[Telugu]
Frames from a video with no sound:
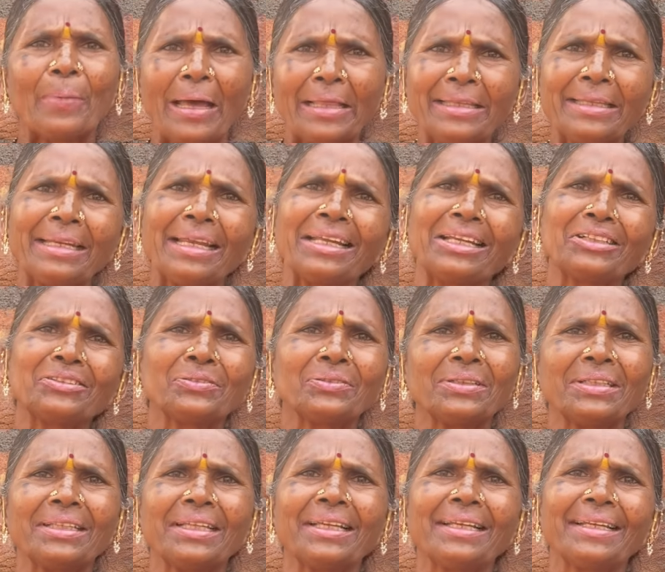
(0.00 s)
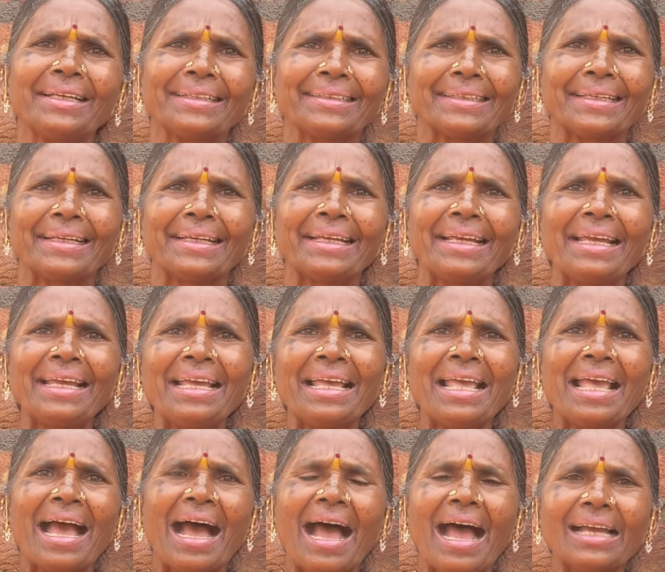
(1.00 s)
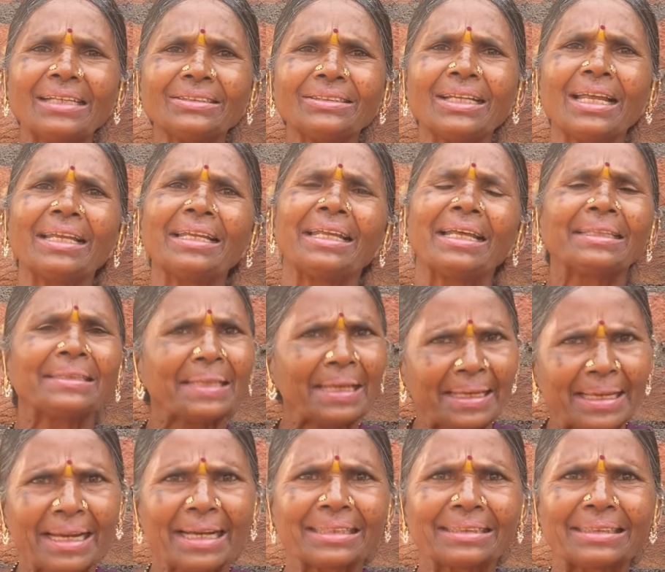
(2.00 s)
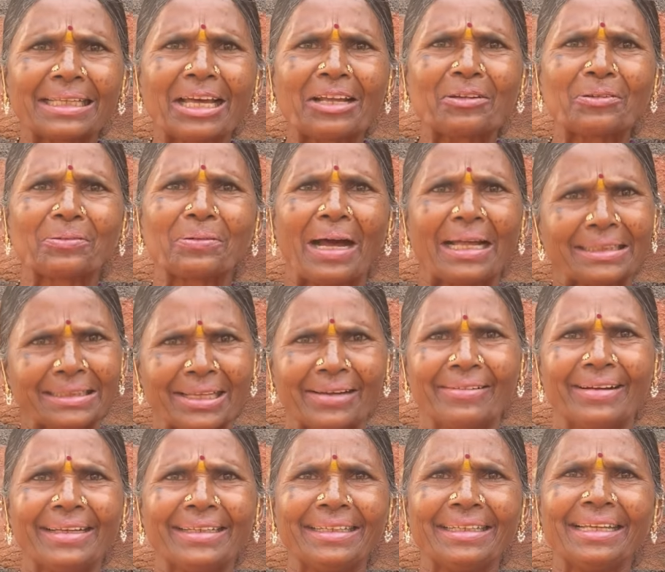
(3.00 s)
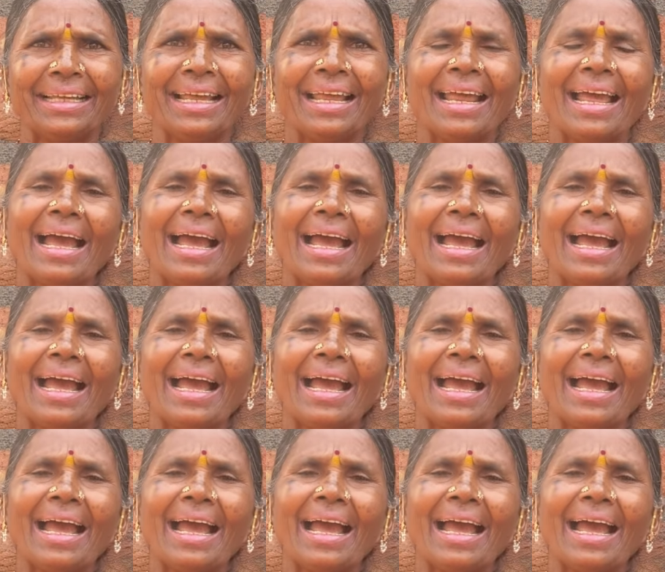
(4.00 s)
పది నెలల నుంచి తిరిగి తిరిగి హాస్టల్ ఎత్తే ఏడతారు అత్తమని